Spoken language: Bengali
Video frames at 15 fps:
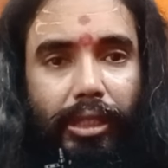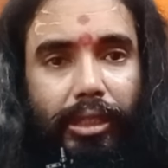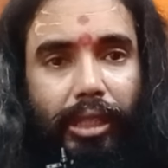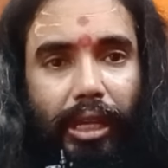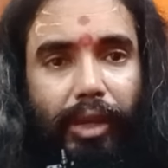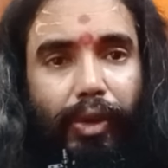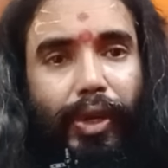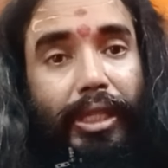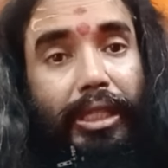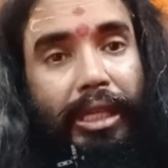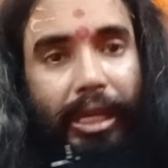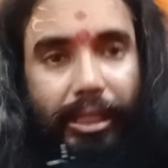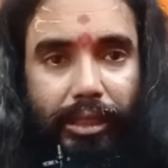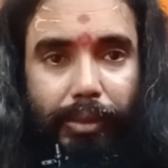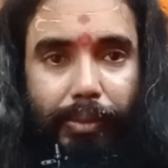তারা হয়
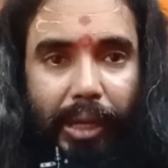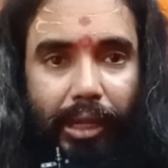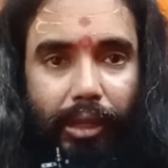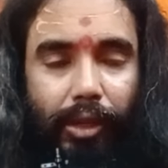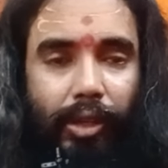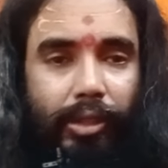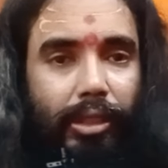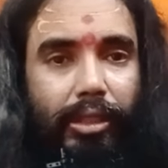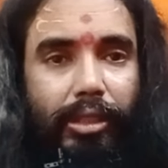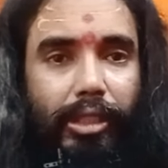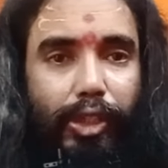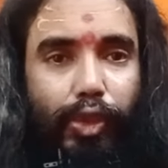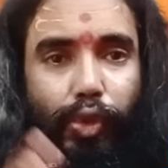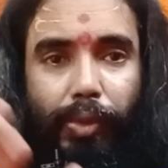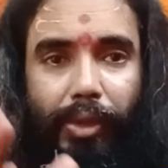খ্যাতিমান অর্থাৎ
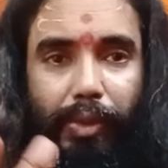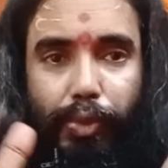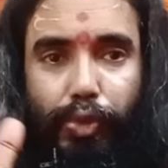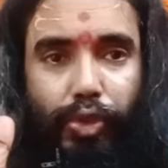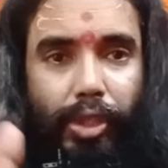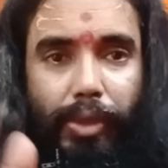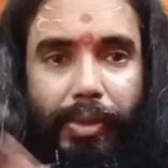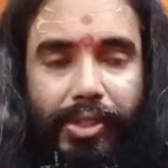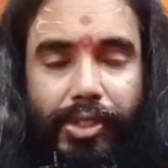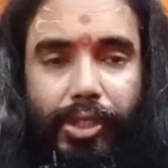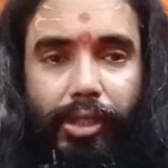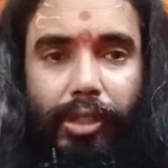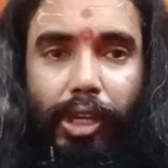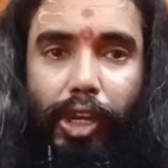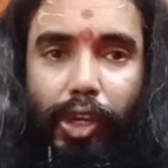দীর্ঘ মানে বুঝতেই
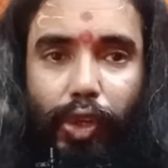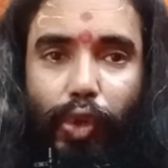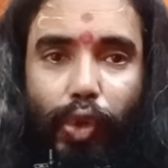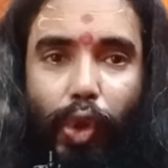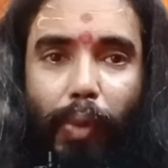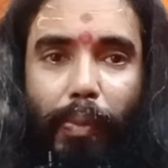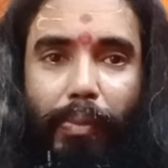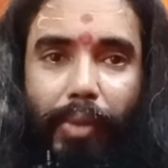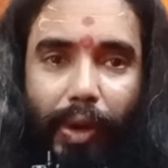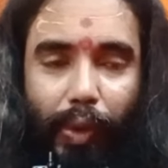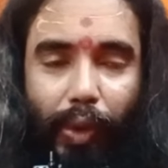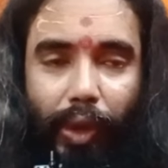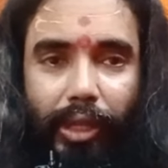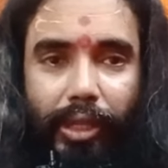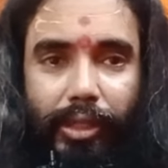পারছেন লম্বা
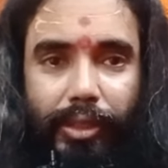হয়